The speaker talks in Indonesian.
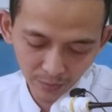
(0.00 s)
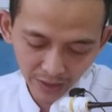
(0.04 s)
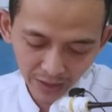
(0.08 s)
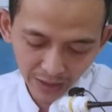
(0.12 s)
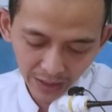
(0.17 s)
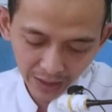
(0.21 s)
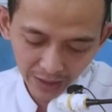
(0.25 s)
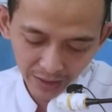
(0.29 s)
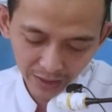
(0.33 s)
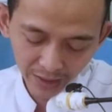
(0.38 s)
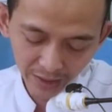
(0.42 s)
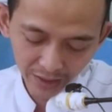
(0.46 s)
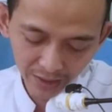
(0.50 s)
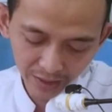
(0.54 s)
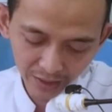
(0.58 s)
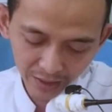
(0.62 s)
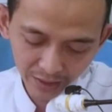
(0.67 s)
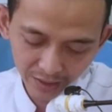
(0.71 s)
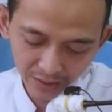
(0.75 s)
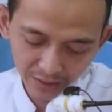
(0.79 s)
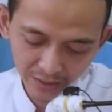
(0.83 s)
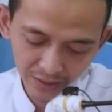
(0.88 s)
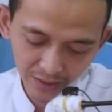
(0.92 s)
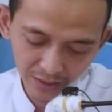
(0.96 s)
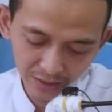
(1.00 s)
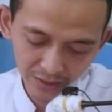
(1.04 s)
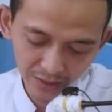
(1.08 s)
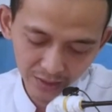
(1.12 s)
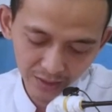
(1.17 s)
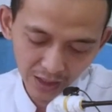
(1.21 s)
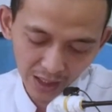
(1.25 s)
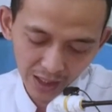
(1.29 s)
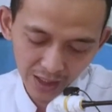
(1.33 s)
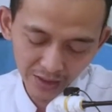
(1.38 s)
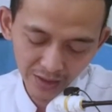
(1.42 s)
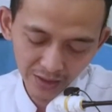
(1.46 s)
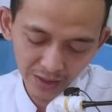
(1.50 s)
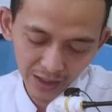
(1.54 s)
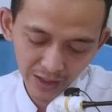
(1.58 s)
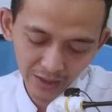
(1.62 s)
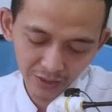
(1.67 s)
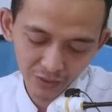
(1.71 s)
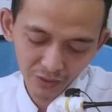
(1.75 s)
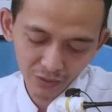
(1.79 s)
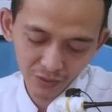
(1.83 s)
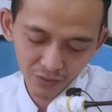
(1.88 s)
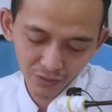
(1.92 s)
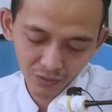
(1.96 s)
mekane jai
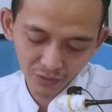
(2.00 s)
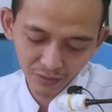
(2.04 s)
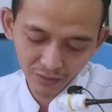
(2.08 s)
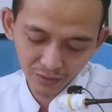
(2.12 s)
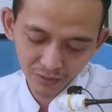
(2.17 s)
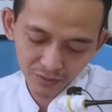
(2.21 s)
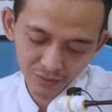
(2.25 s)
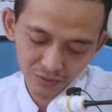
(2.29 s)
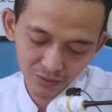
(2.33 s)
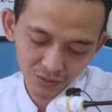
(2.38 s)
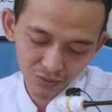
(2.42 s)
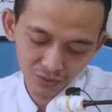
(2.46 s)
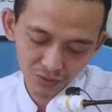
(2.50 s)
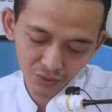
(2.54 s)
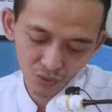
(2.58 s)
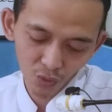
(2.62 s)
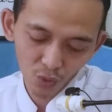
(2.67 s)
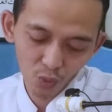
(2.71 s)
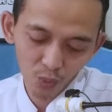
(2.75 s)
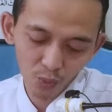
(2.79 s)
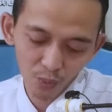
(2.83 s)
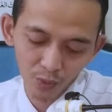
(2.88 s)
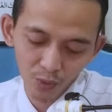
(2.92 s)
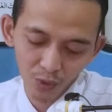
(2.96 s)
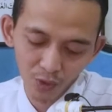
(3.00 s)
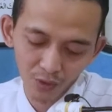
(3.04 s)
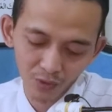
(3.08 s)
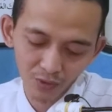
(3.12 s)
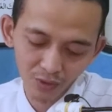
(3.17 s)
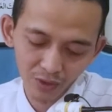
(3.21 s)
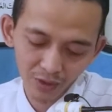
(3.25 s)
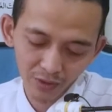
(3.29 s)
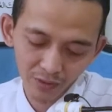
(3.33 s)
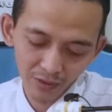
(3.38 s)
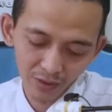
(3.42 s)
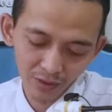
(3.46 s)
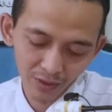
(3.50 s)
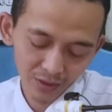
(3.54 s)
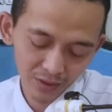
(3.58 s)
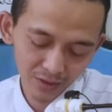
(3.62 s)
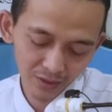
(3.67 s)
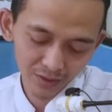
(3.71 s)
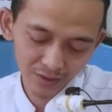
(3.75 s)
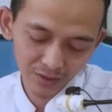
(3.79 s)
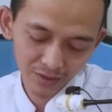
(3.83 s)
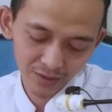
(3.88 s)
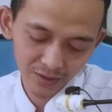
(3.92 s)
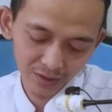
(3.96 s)
hai ku coba
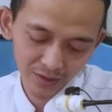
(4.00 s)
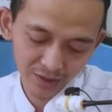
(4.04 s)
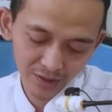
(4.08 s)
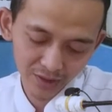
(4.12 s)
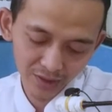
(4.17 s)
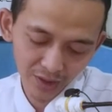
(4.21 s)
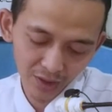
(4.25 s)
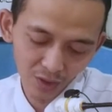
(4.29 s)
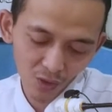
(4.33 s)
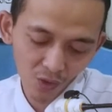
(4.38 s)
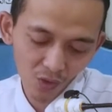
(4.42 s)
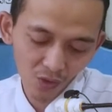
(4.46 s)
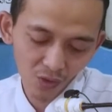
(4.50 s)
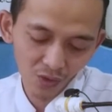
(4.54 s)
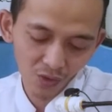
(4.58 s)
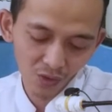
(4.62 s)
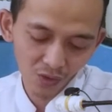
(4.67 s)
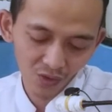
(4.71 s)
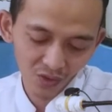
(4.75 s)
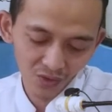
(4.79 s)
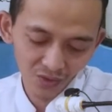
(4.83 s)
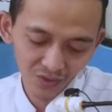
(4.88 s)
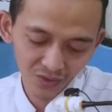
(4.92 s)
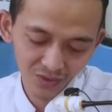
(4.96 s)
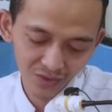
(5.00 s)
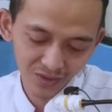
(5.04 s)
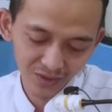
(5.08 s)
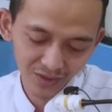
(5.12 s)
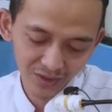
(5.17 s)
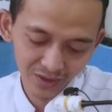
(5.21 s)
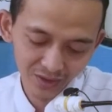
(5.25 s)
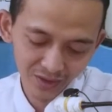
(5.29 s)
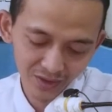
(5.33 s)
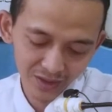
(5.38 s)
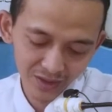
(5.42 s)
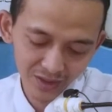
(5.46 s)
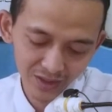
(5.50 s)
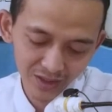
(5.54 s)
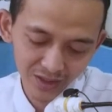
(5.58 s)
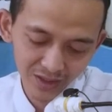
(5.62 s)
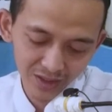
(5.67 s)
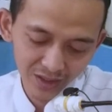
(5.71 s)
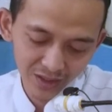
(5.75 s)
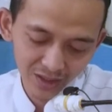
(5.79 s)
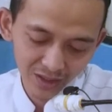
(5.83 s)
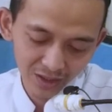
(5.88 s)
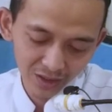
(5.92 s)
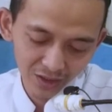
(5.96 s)
atau ciloko, ya
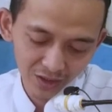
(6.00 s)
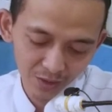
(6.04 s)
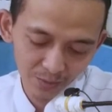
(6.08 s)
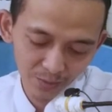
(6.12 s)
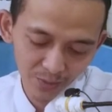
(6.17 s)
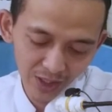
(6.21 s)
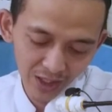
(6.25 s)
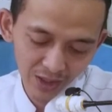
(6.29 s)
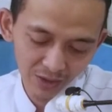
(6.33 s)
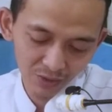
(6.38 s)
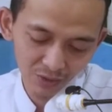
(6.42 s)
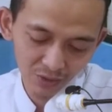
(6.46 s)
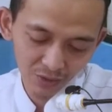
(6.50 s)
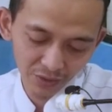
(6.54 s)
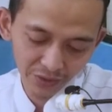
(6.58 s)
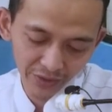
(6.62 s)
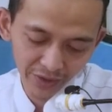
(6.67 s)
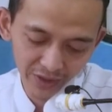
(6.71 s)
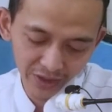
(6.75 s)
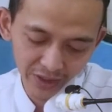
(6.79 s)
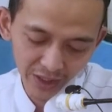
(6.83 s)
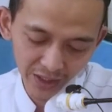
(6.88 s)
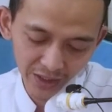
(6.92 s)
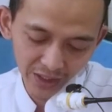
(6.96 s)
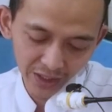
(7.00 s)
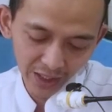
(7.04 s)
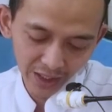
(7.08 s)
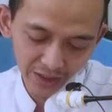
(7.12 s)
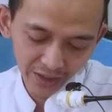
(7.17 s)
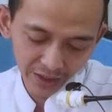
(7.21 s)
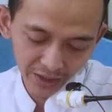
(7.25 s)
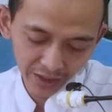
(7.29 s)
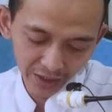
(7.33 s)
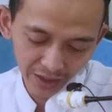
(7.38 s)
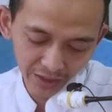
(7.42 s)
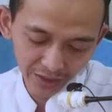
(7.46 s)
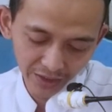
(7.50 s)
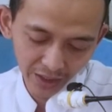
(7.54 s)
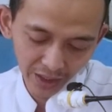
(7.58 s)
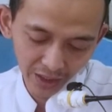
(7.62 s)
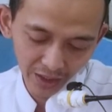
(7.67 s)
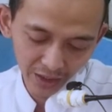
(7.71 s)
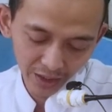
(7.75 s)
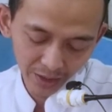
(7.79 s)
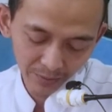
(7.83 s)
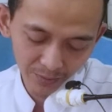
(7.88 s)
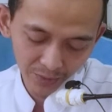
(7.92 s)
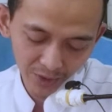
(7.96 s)
kau qabla urudi jaihatin eng
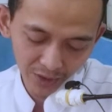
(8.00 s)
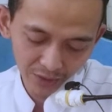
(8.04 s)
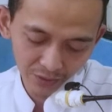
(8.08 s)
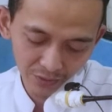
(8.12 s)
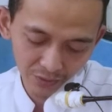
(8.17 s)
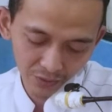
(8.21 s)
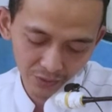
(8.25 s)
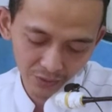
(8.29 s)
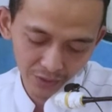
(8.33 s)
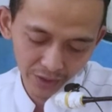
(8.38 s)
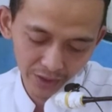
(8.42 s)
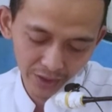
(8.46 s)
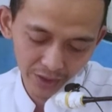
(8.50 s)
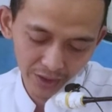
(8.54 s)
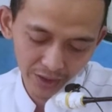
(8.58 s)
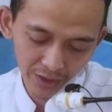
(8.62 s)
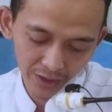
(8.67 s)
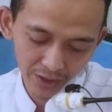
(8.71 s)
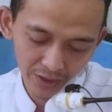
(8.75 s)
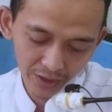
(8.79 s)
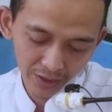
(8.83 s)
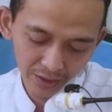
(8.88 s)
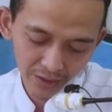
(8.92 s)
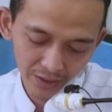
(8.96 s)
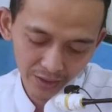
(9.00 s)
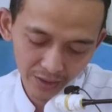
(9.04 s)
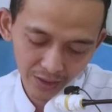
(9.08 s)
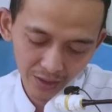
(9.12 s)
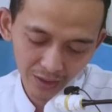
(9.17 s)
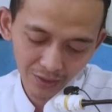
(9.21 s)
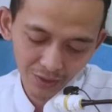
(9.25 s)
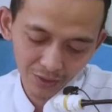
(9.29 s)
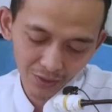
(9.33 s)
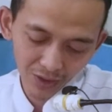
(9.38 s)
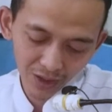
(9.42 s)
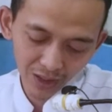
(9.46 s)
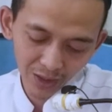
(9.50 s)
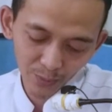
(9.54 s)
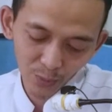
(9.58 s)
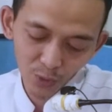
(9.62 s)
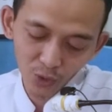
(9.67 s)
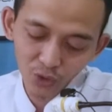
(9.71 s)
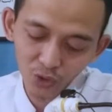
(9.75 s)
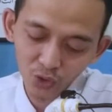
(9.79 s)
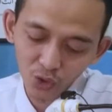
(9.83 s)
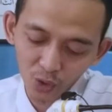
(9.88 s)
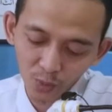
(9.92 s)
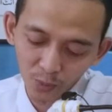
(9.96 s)
dalem sedurunge tekone
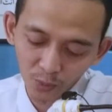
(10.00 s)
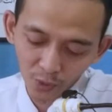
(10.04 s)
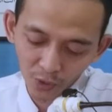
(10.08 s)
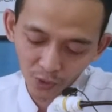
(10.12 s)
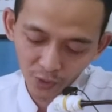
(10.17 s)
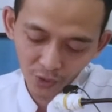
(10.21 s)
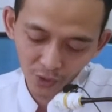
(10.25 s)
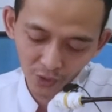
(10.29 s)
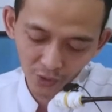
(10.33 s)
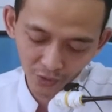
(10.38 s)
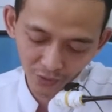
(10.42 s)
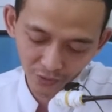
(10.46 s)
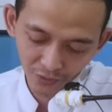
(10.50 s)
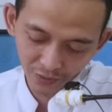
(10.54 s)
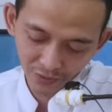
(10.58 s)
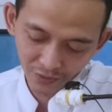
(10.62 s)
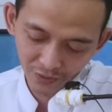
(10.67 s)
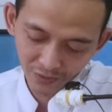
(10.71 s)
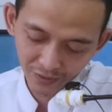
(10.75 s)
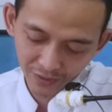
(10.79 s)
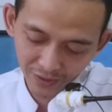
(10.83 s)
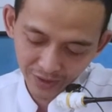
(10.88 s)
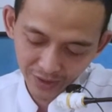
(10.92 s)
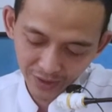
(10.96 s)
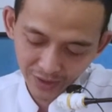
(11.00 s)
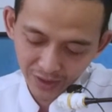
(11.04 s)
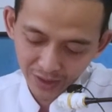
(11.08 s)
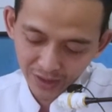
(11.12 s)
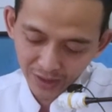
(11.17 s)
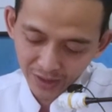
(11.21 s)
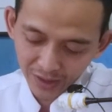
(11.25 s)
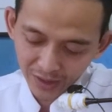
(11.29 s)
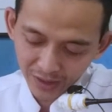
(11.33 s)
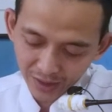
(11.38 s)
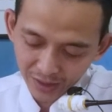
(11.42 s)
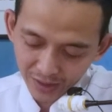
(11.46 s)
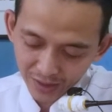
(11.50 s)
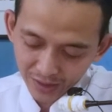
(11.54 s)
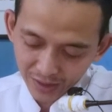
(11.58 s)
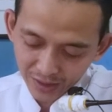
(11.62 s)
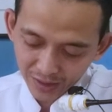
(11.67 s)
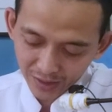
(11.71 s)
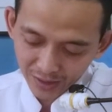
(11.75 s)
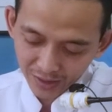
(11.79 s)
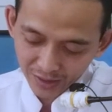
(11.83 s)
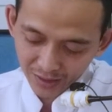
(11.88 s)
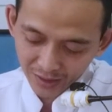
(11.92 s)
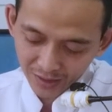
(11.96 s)
pancabaya ngono
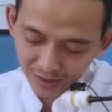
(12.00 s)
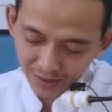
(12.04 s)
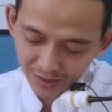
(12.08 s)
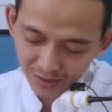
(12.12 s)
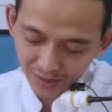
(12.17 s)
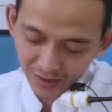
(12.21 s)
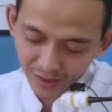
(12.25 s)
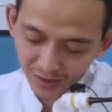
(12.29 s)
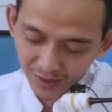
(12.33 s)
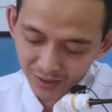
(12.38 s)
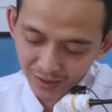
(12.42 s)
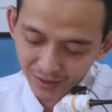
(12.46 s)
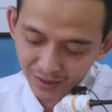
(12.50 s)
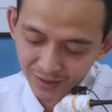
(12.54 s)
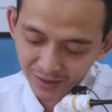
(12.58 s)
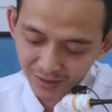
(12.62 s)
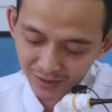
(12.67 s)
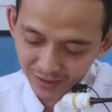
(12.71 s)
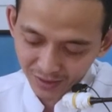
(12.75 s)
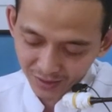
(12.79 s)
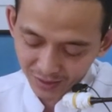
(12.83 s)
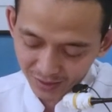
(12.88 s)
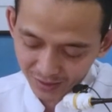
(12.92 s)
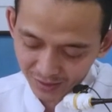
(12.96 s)
Ya.